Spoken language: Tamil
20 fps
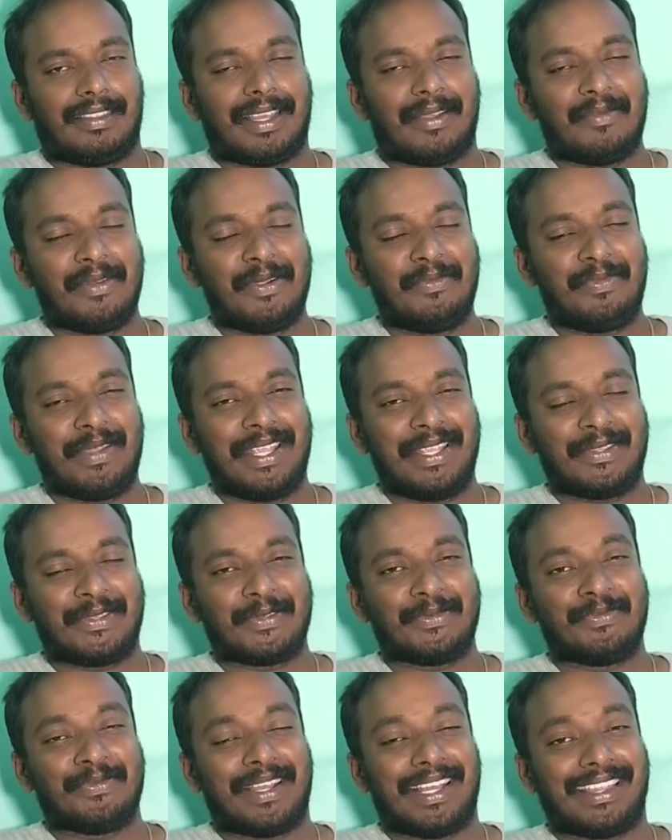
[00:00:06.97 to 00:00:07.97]
தமிழ்
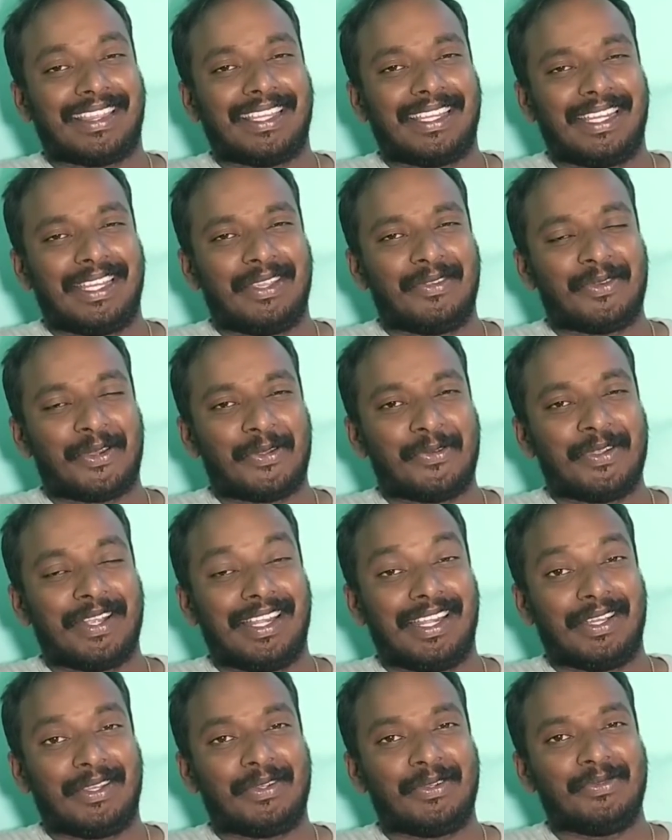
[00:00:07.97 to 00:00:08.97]
பேசும் அத்தனை
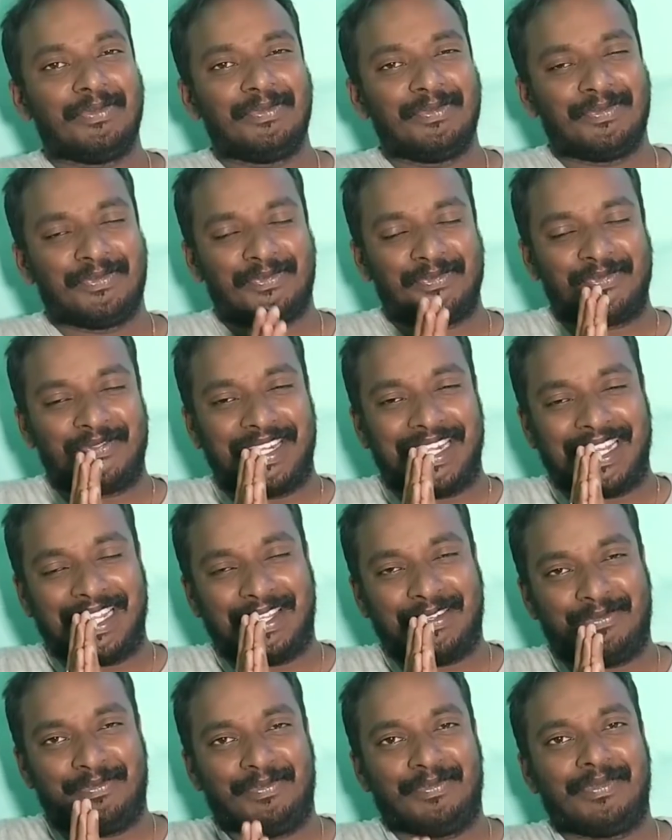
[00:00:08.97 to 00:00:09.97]
உறவுகளுக்கும்
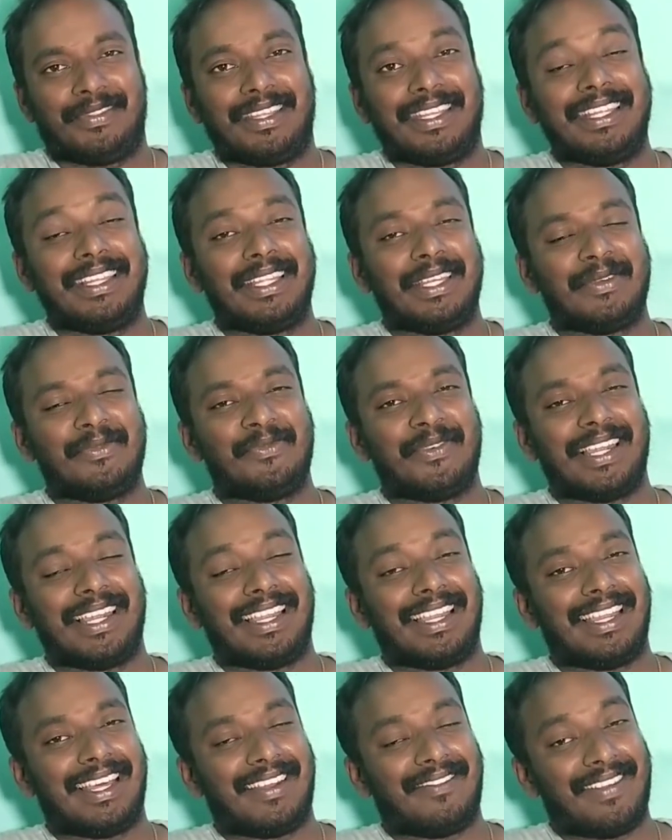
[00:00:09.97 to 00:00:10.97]
வணக்கம் இதுனும்
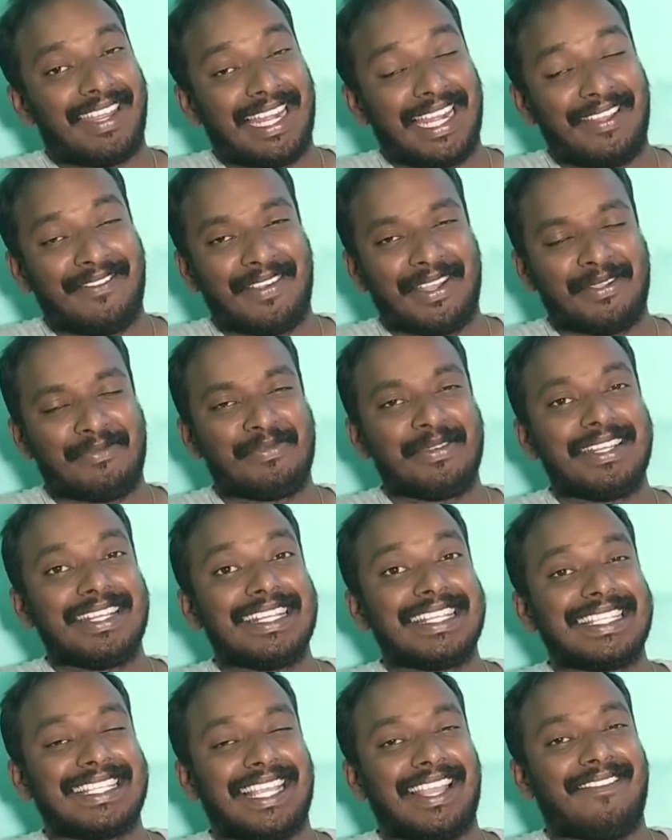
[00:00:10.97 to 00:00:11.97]
வள்ளலார் வேலைவாய்ப்பு
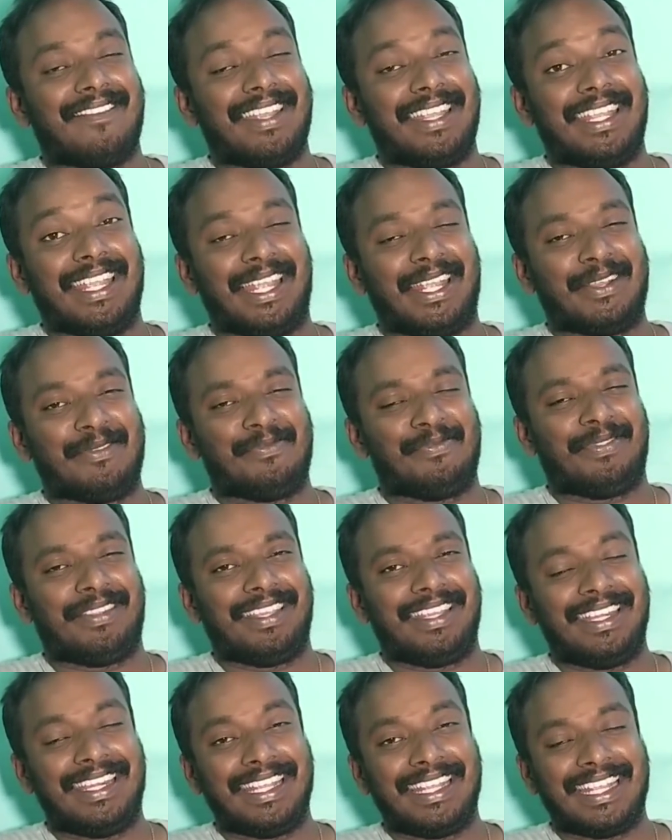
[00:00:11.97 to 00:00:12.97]
சேவை இயக்கம்
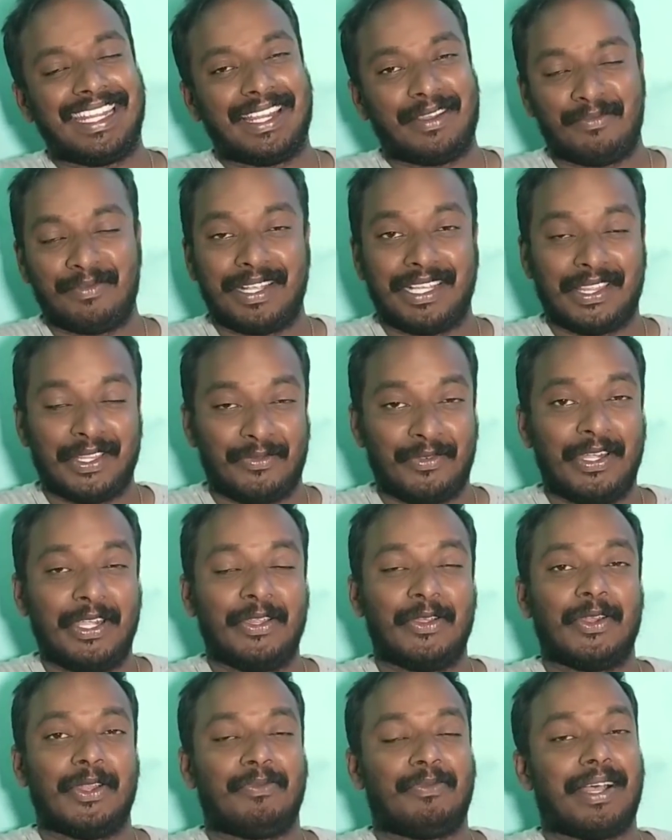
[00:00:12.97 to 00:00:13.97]
இன்றைக்கி நம்ம இந்த
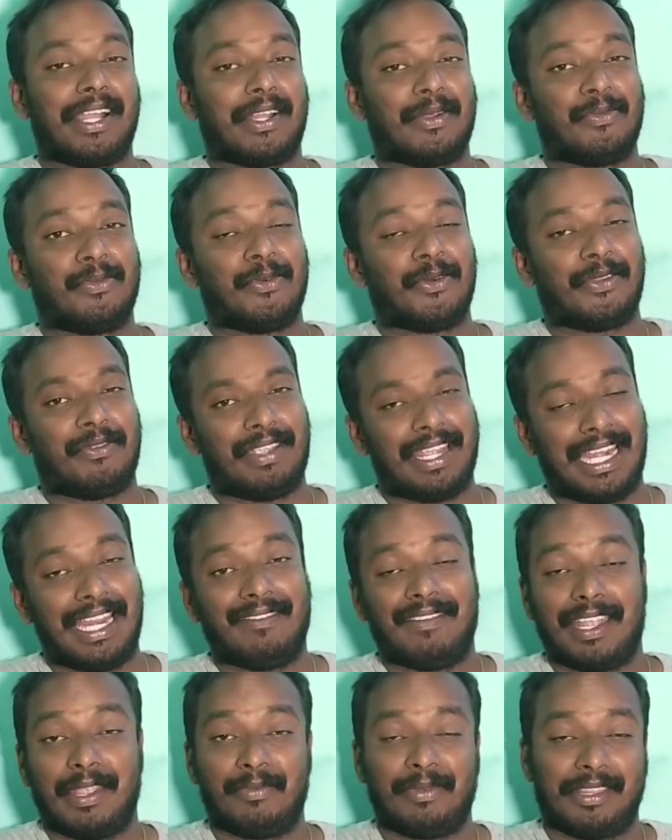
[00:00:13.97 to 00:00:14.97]
வீடியோவில் பார்க்க போகிற
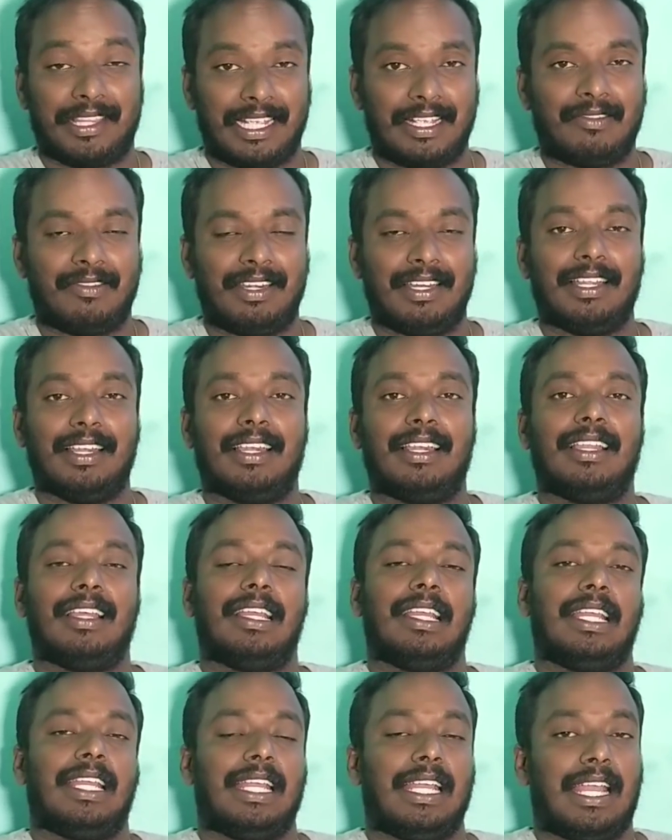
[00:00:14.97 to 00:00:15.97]
வேலைவாய்ப்பு தகவல்கள்
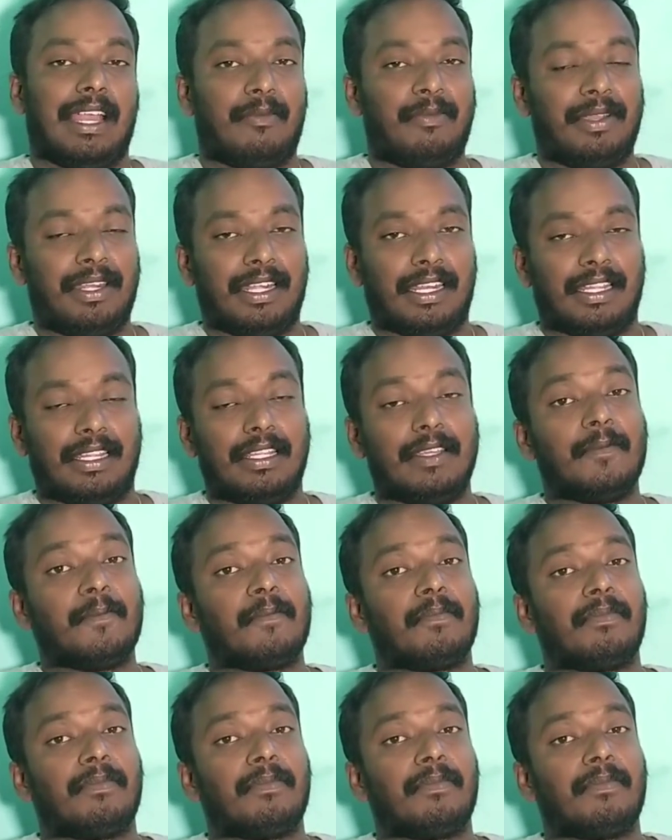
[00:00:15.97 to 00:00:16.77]
அப்படின்றது